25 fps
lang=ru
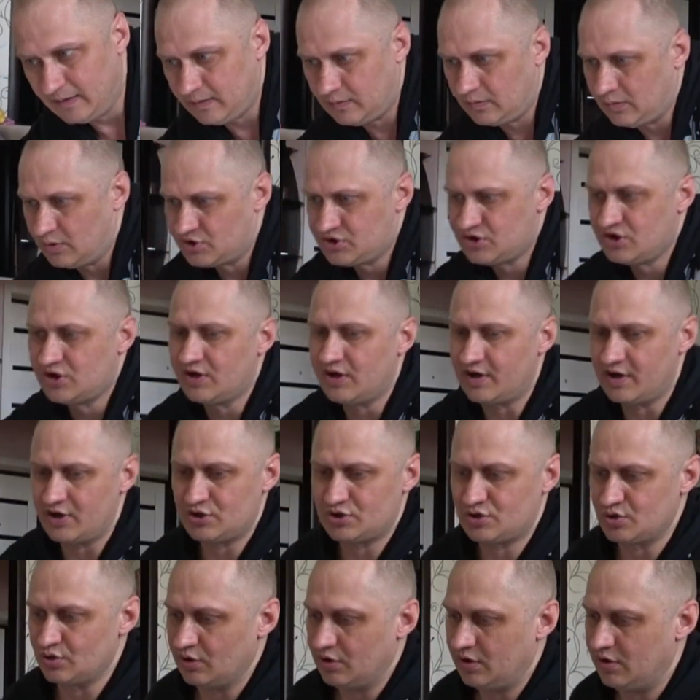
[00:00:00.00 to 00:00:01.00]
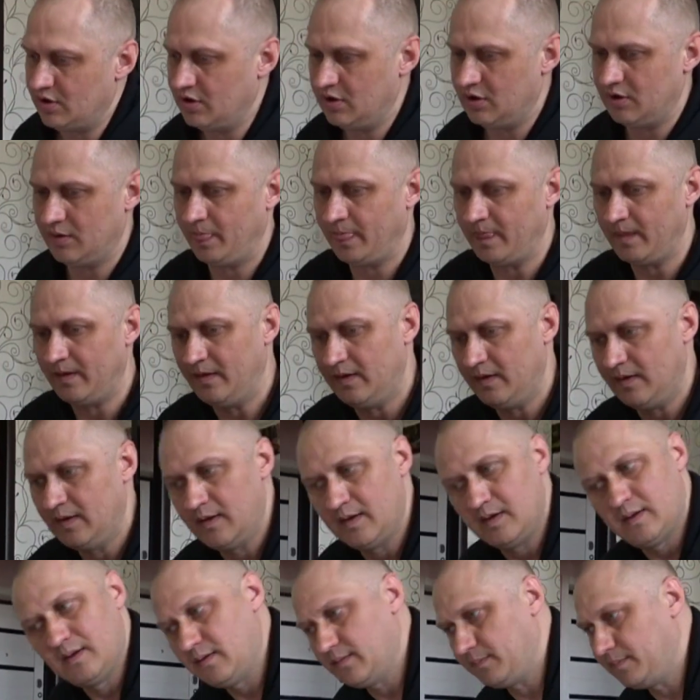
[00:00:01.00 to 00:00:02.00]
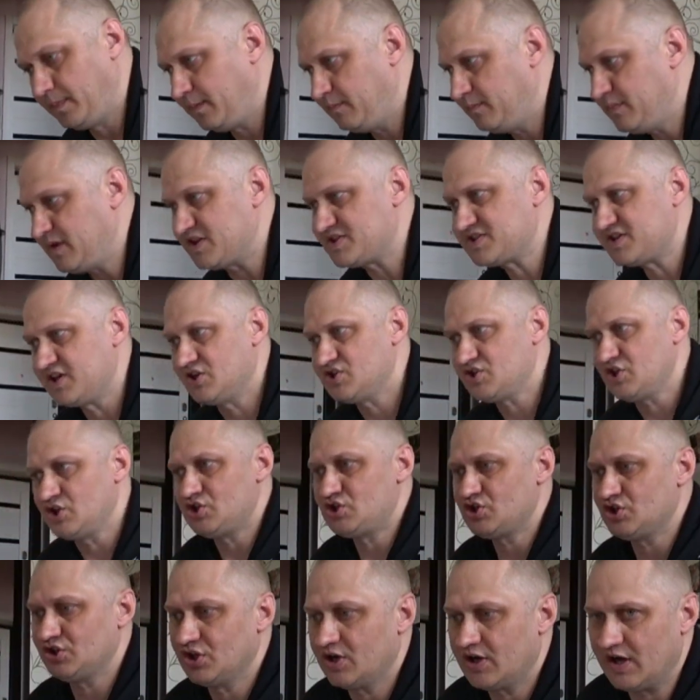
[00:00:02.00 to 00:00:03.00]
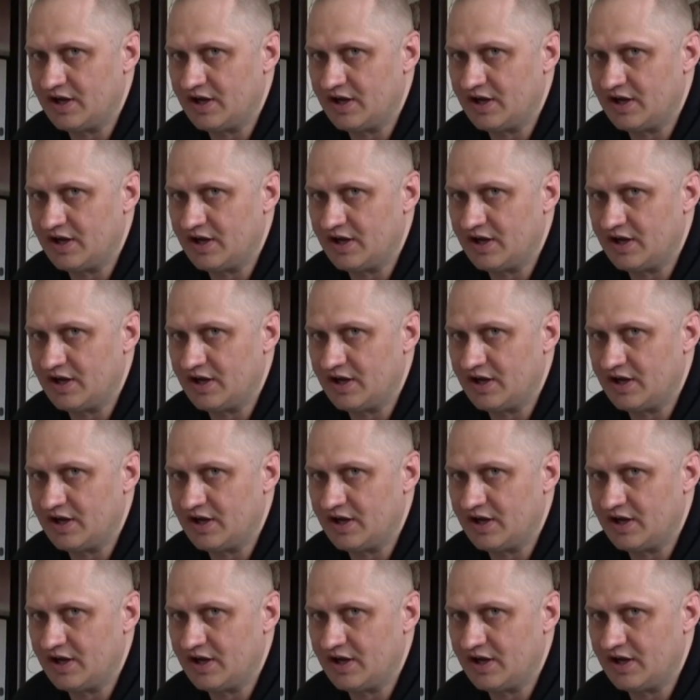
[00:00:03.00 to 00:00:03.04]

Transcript: очень хорошо. Мерзкая женщина,